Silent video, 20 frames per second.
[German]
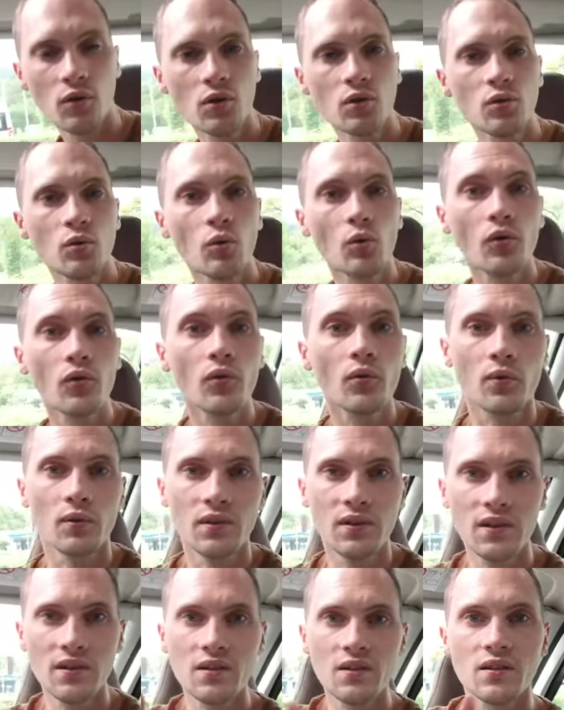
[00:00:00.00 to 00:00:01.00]
Volt Dose
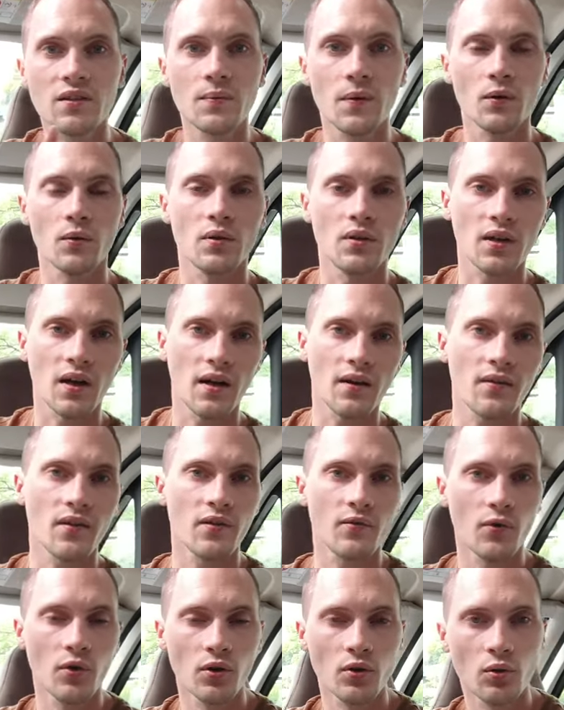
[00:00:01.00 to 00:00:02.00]
und diese
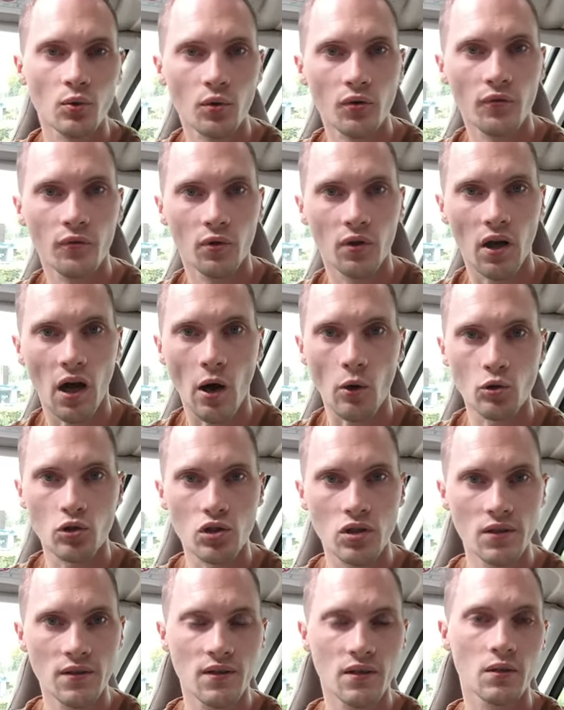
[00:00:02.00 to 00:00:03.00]
230 Volt Dose wird
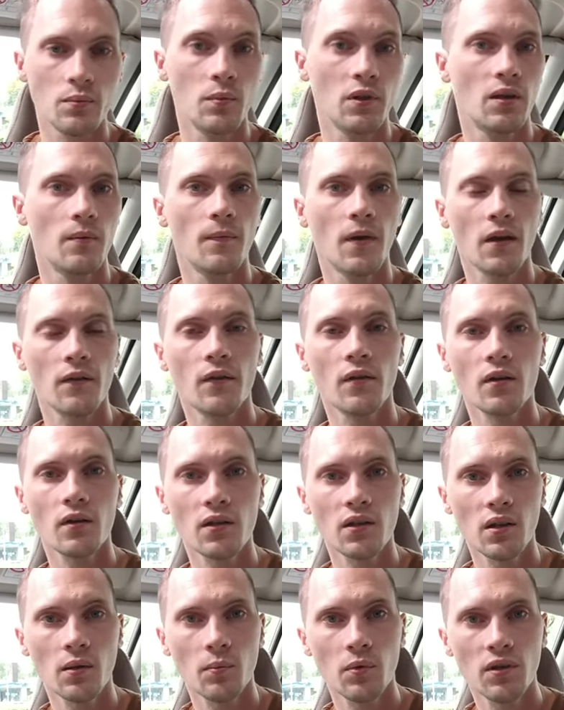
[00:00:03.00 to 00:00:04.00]
ausschließlich mit dem
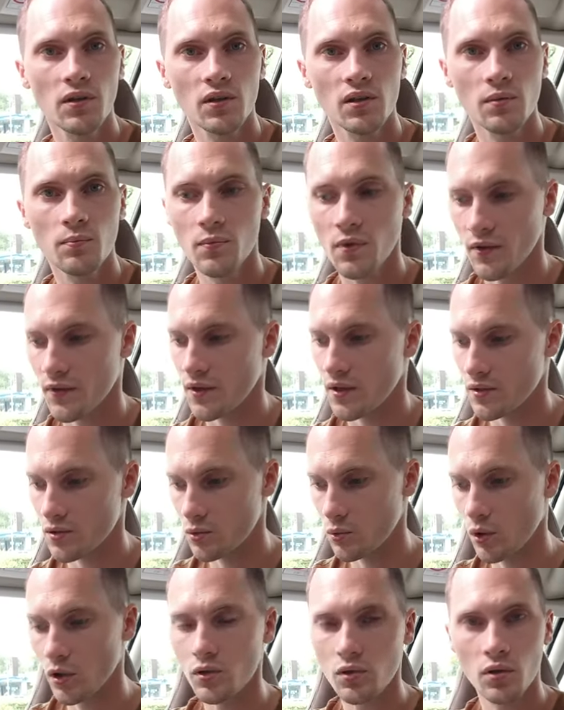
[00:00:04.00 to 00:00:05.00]
Wechselrichter betrieben, das
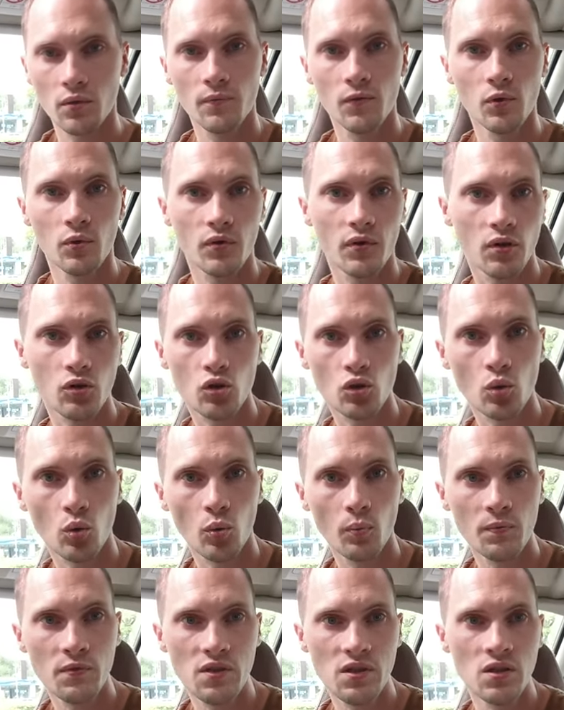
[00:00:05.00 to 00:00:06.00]
heißt dort können wir unseren
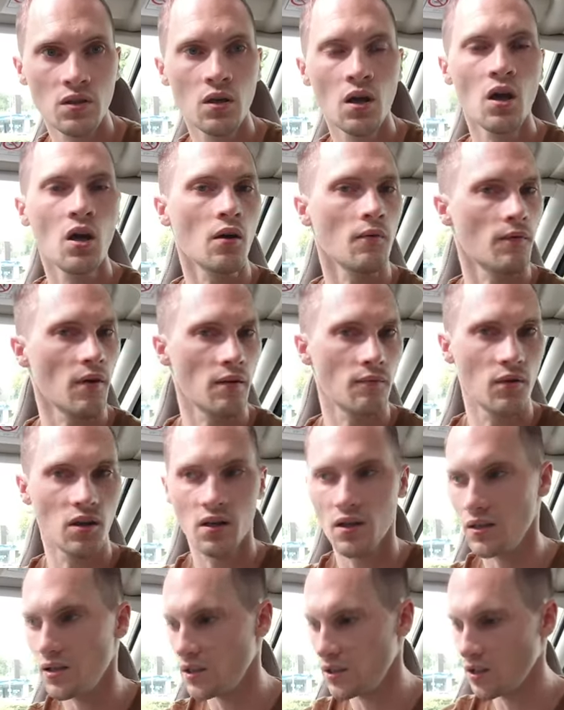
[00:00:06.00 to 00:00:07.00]
Strom ziehen, wenn wir
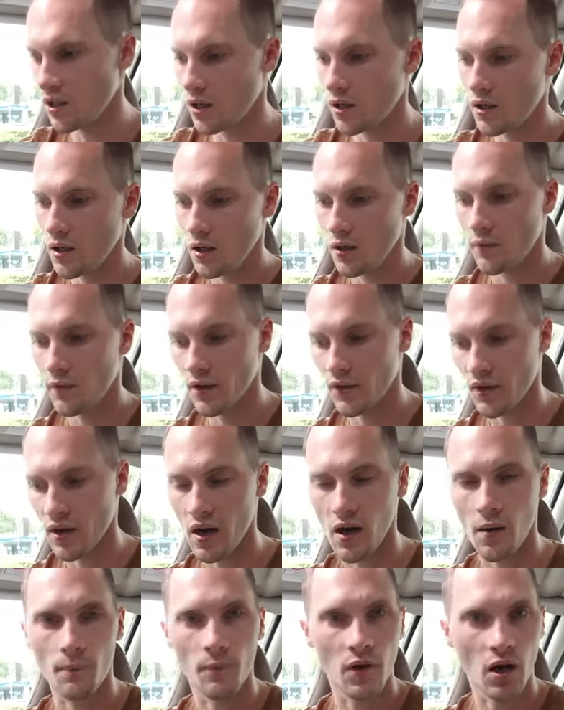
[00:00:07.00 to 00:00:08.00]
denn hier was
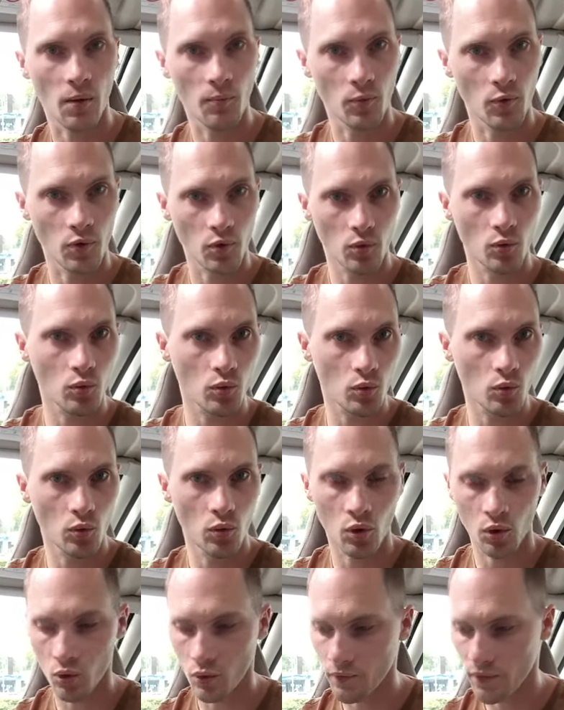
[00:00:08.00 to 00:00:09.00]
haben. Wir haben eine
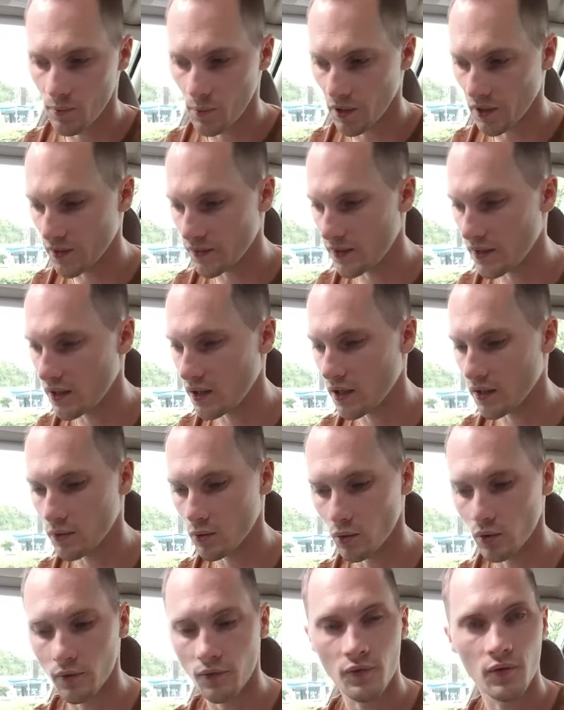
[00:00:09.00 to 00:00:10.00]
äh, wie man gesehen hat,
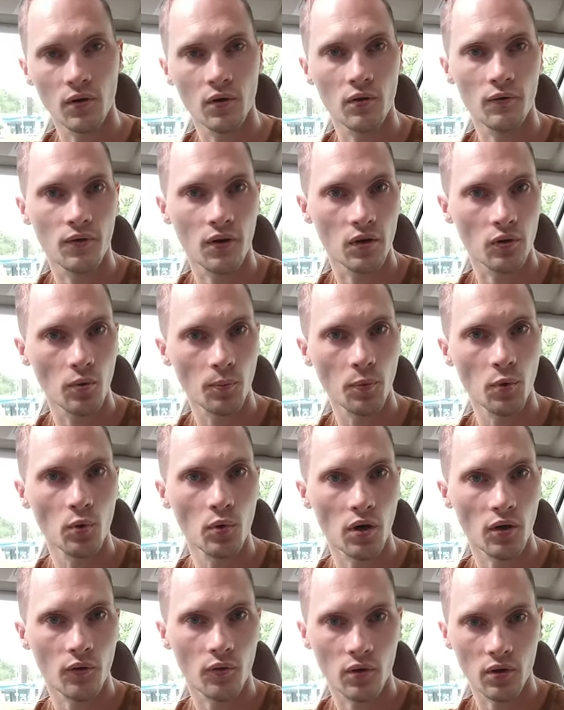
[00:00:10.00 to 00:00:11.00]
noch eine äh,
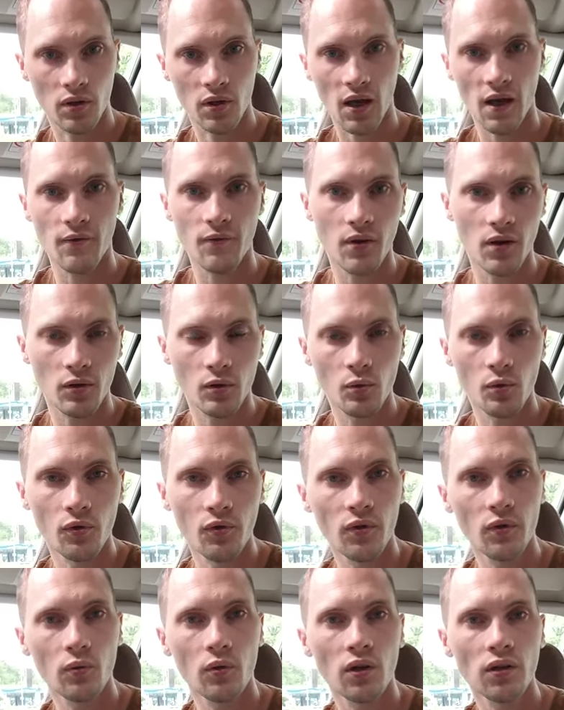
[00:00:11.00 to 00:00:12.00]
Verdopplung, also eine
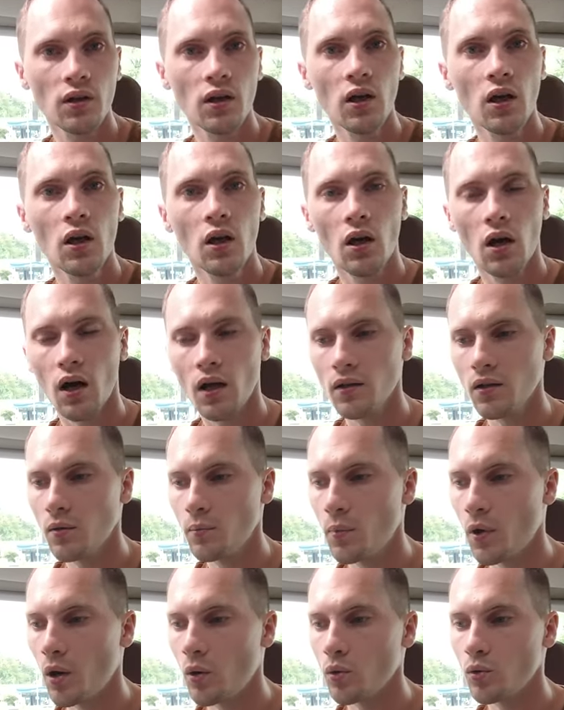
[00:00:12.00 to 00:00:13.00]
Dreifachdose dort
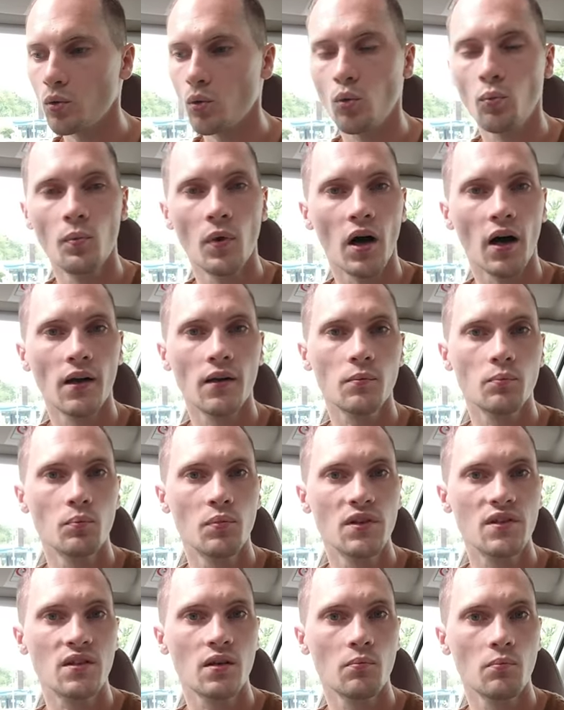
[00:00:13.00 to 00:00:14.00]
angebaut, um halt ein
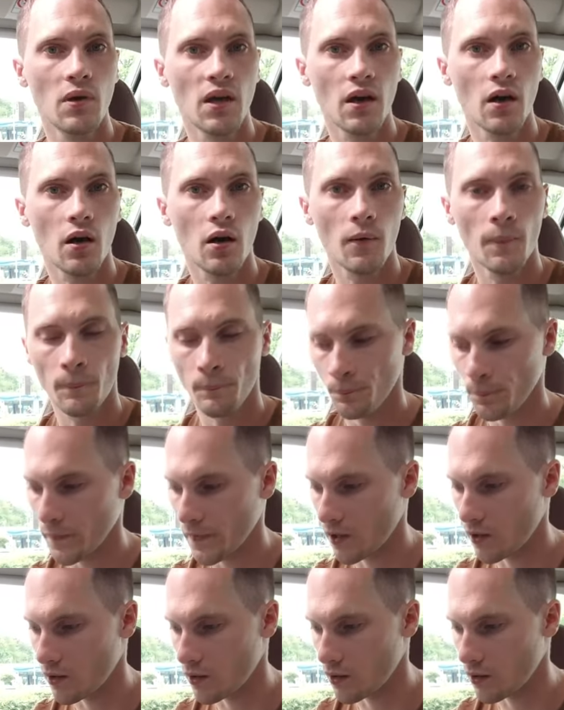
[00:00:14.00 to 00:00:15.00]
bisschen mehr,
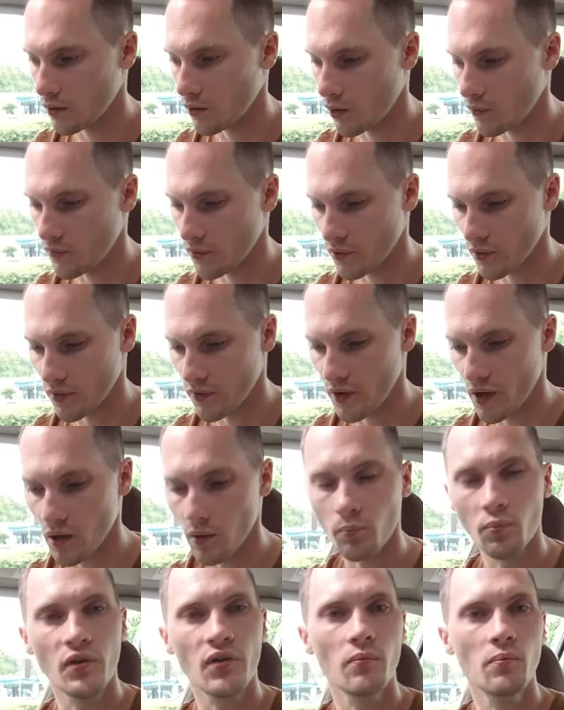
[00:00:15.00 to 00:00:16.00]
äh, ja, wie soll ich
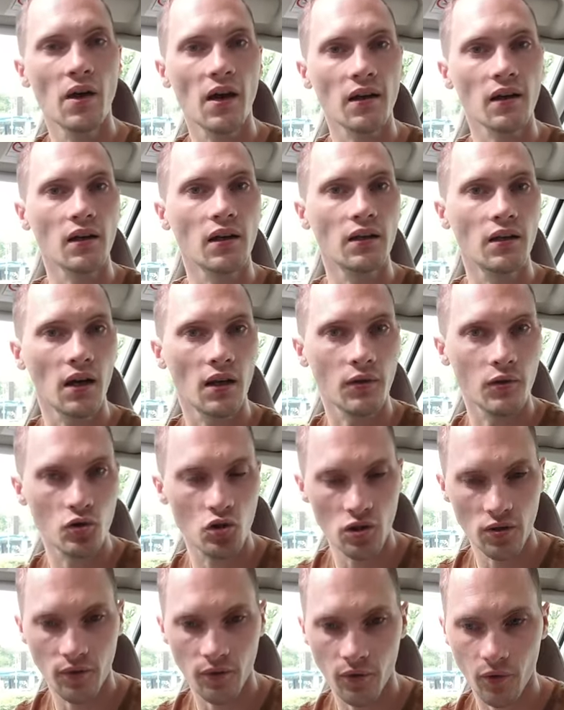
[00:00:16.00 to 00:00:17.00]
sagen, ein bisschen mehr Geräte
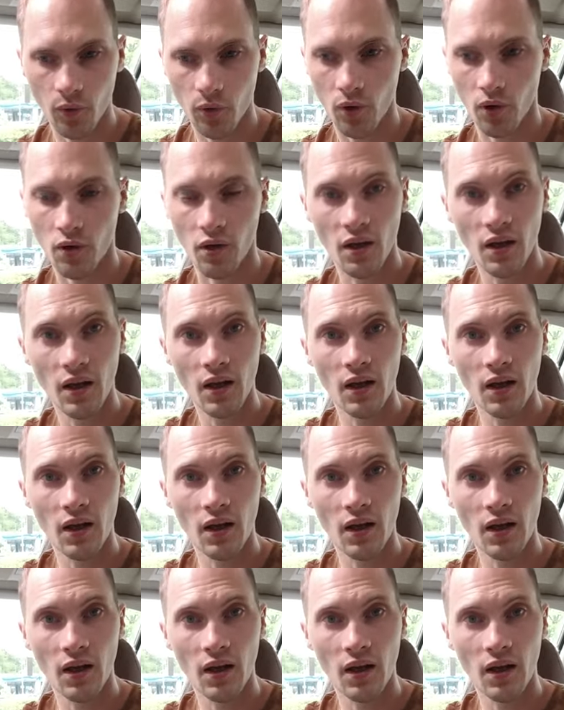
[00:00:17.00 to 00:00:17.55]
anschließen zu können.